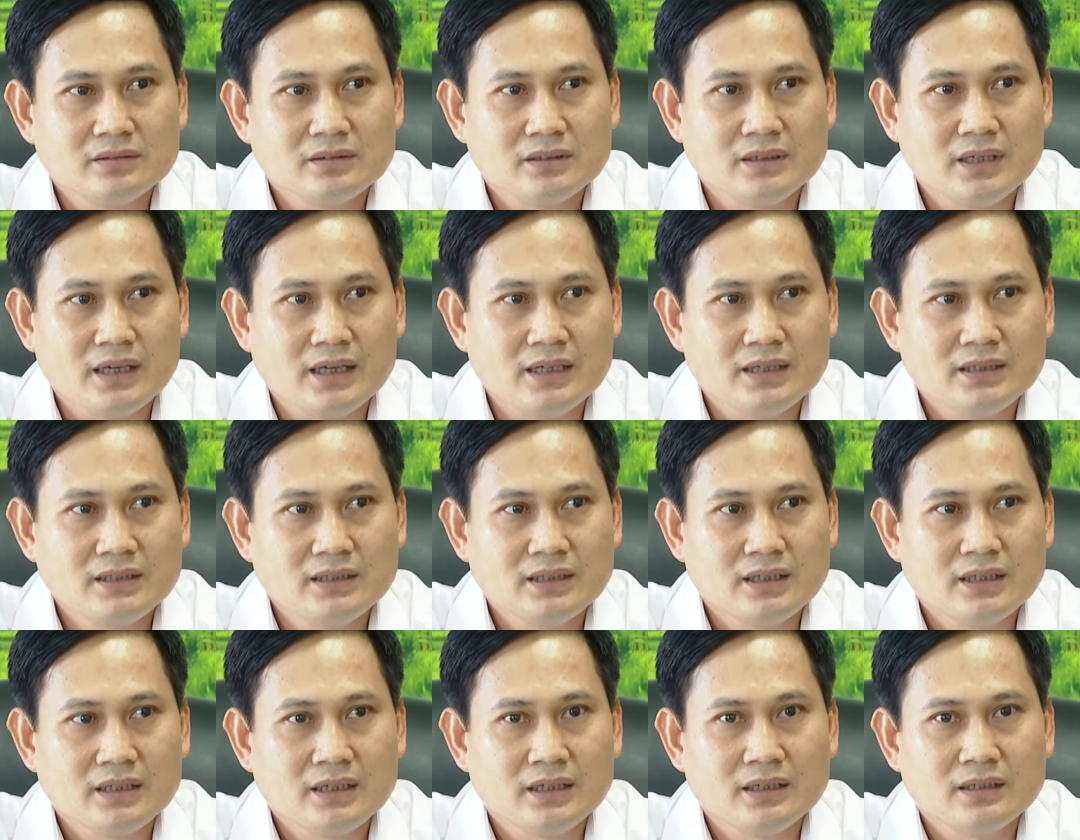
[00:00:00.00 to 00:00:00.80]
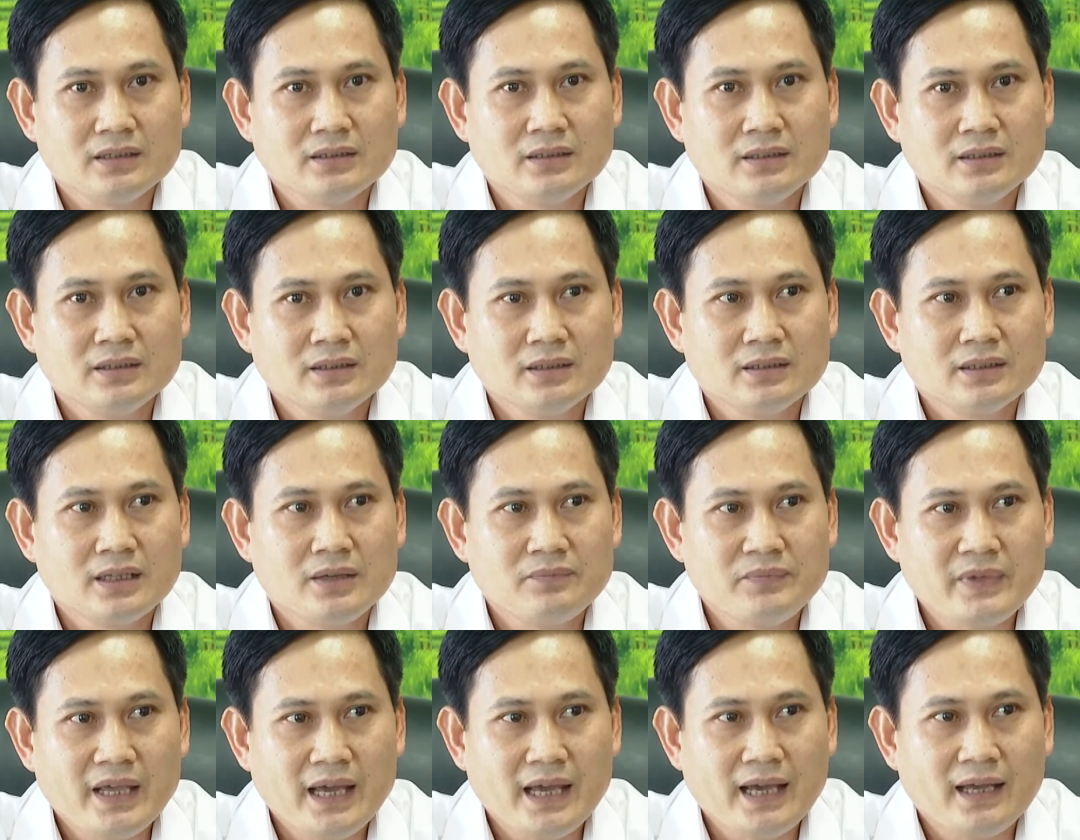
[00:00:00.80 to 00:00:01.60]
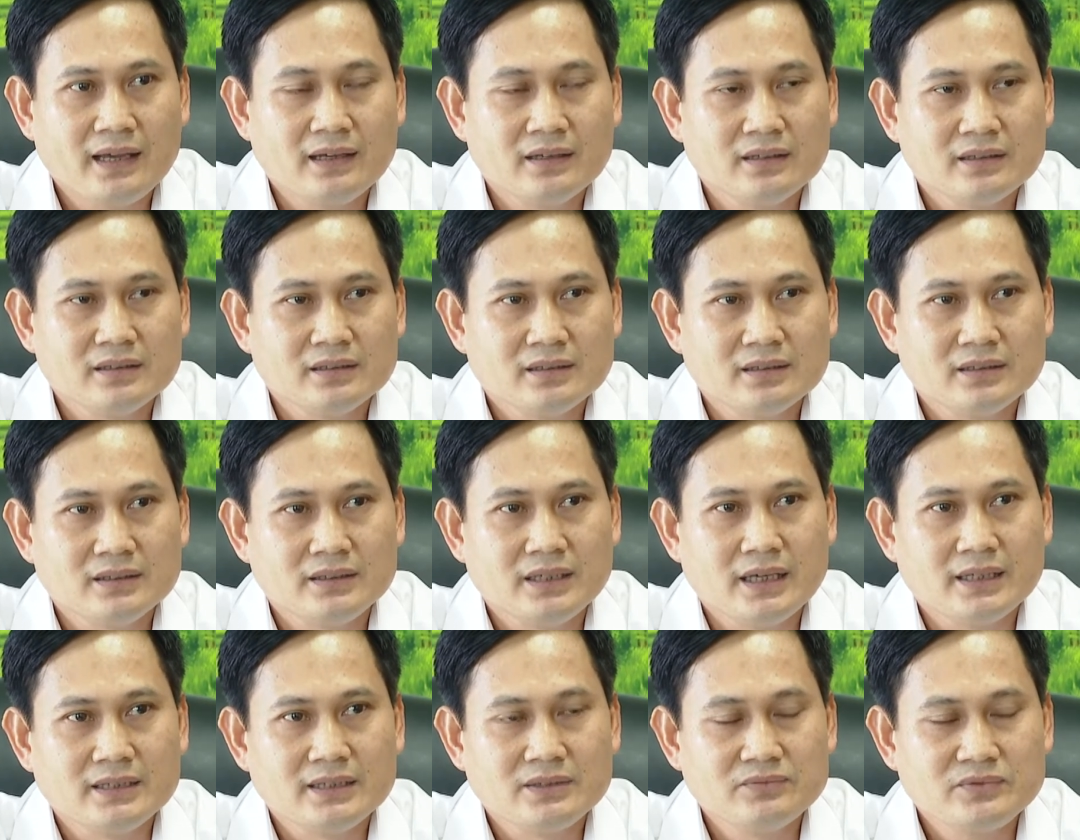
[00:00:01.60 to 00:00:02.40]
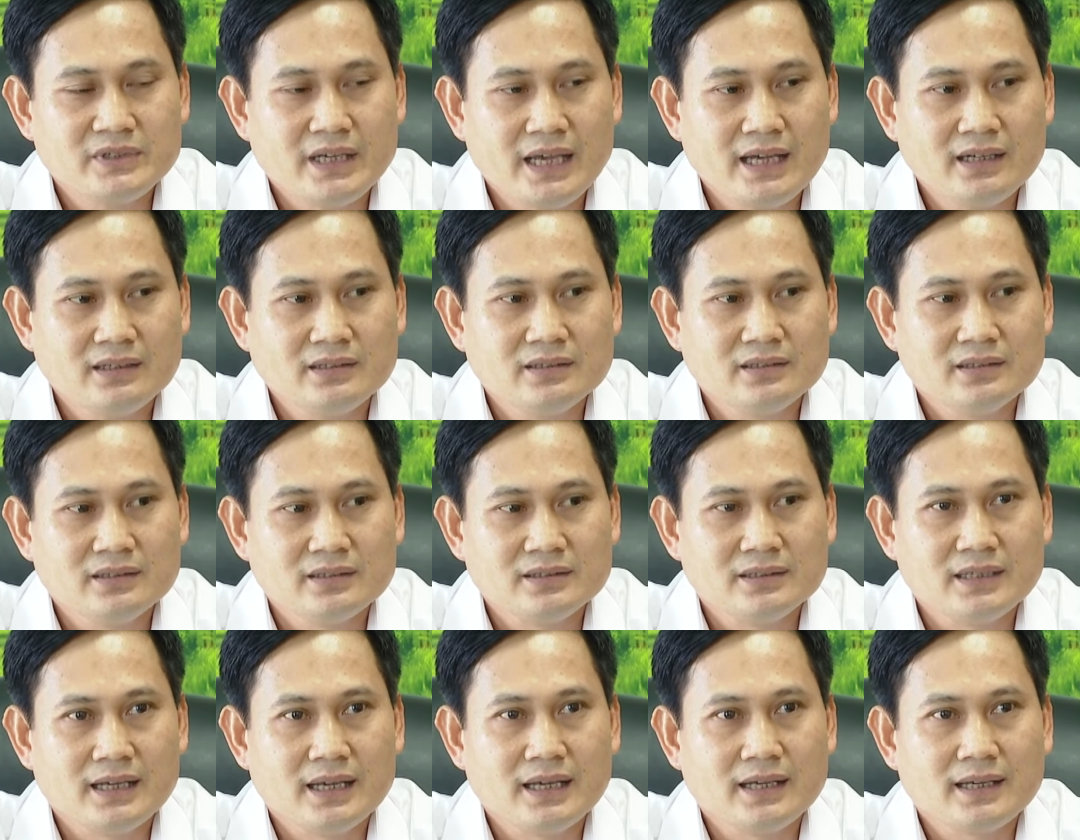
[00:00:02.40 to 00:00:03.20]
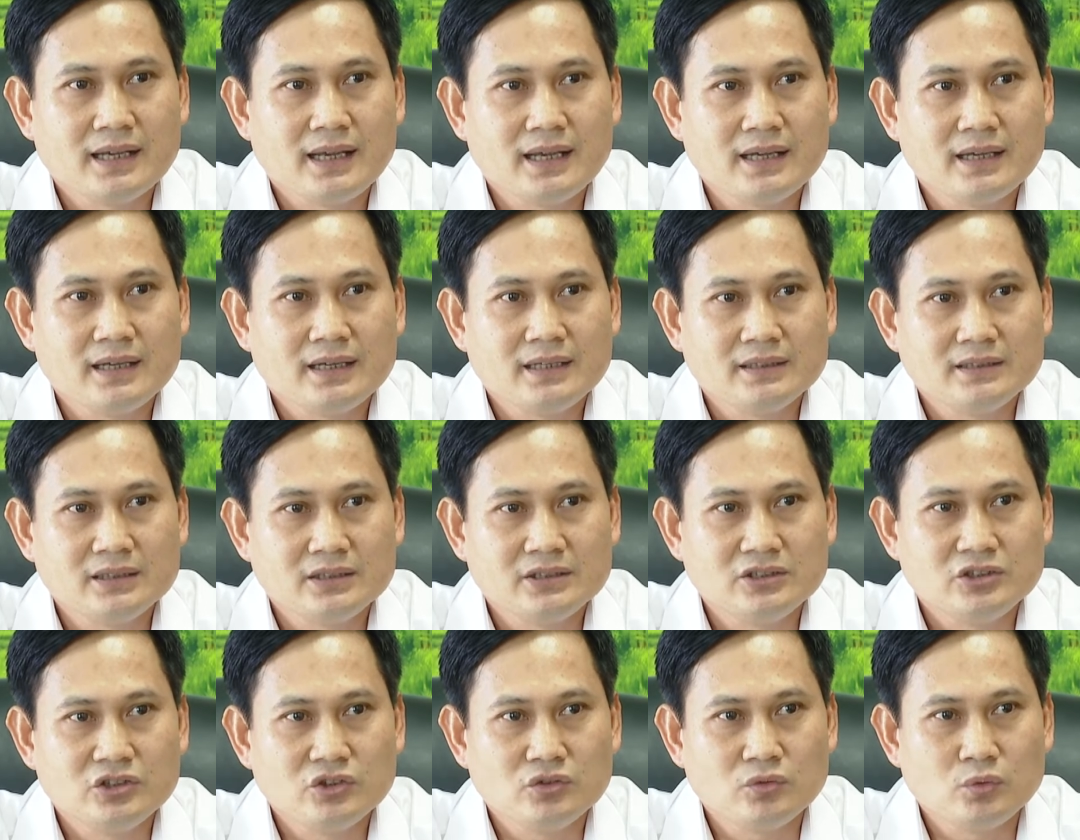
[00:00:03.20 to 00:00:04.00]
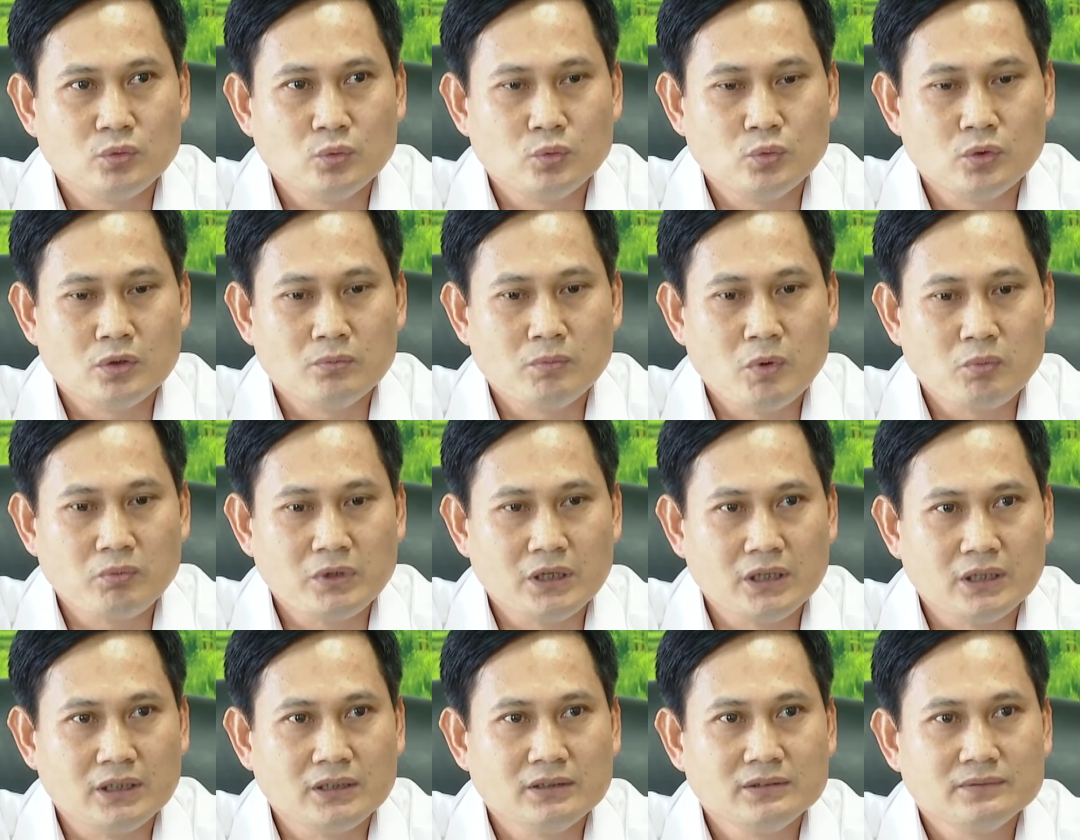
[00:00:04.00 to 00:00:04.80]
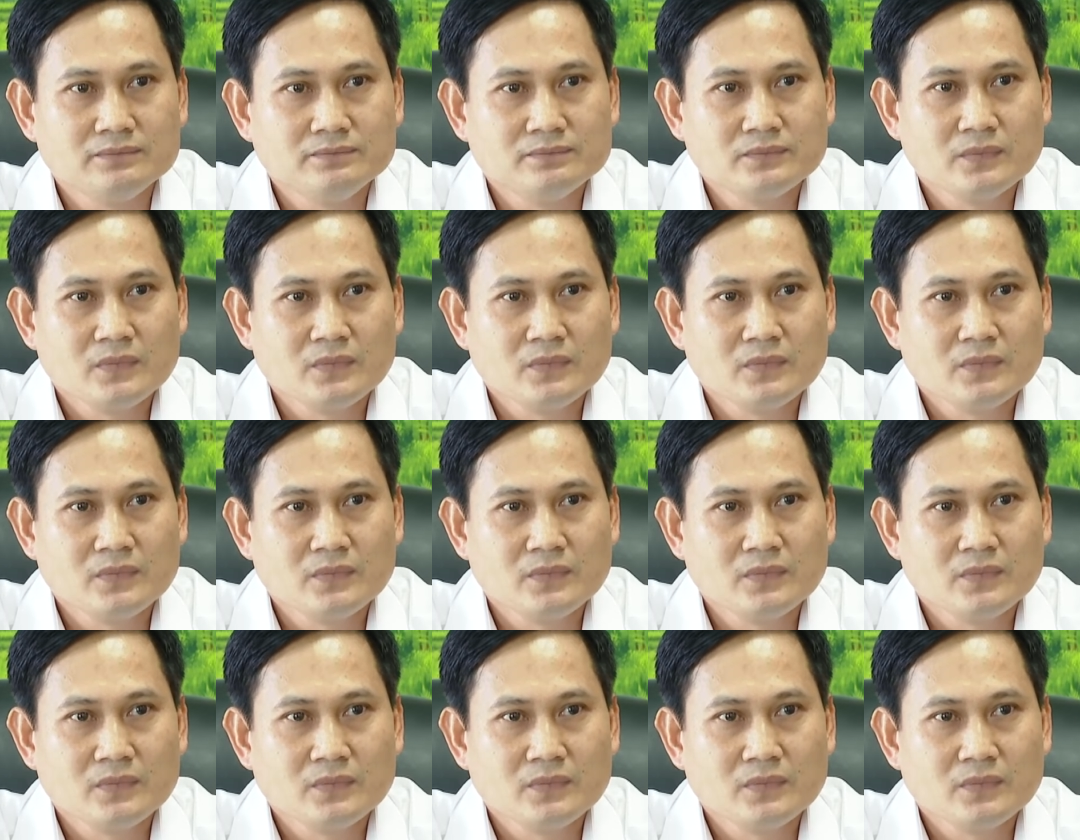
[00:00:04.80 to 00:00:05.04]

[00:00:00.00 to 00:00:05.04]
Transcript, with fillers: dễ tham gia, dễ giám sát và các dịch vụ một cửa.